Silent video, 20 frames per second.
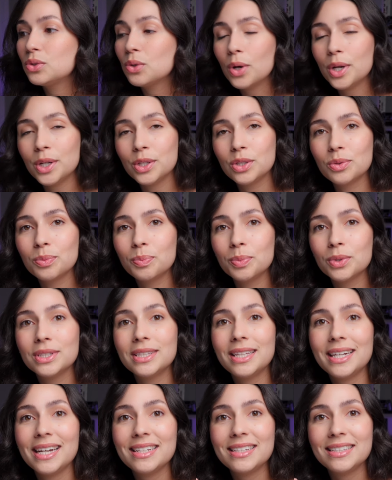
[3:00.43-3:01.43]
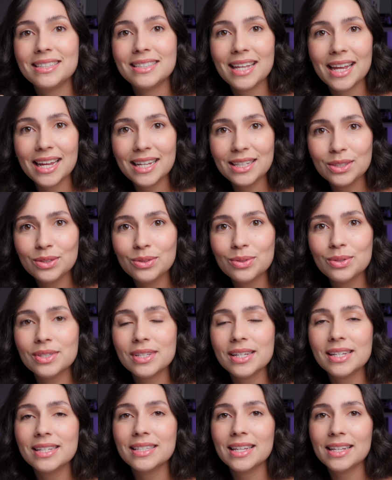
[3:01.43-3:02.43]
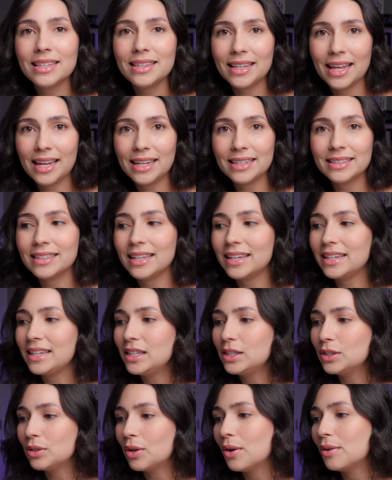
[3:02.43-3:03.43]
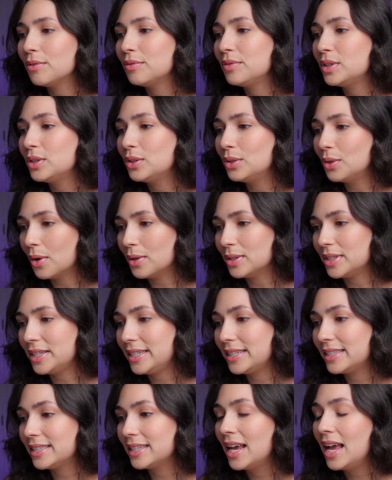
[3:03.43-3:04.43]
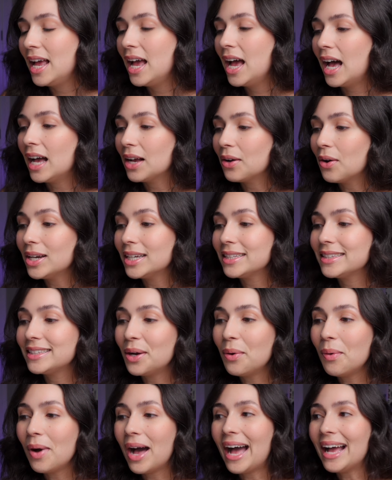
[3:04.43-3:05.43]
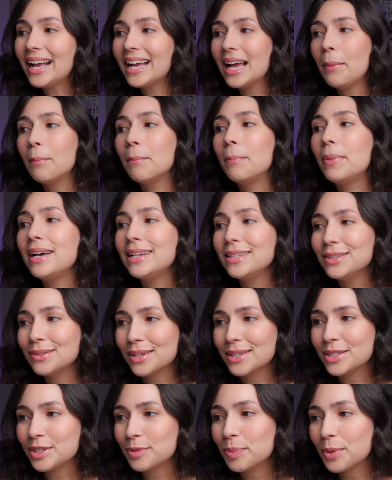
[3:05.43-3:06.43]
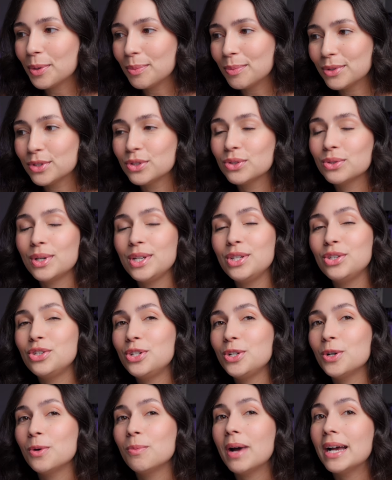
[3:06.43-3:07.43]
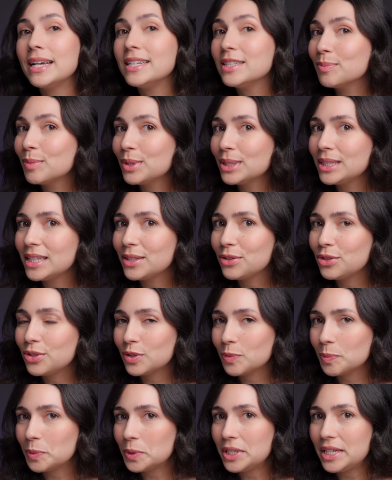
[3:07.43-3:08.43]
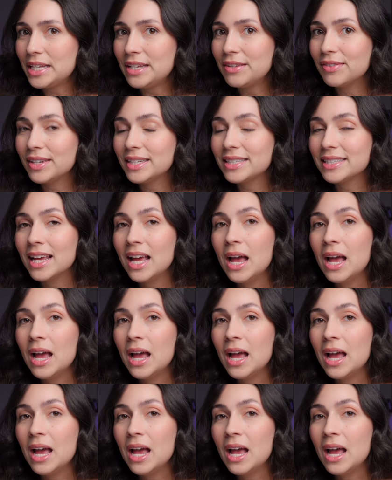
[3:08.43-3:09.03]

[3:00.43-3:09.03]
8 por 379 dólares. Agora estão acabando as promoções, tinham mais modelos disponíveis,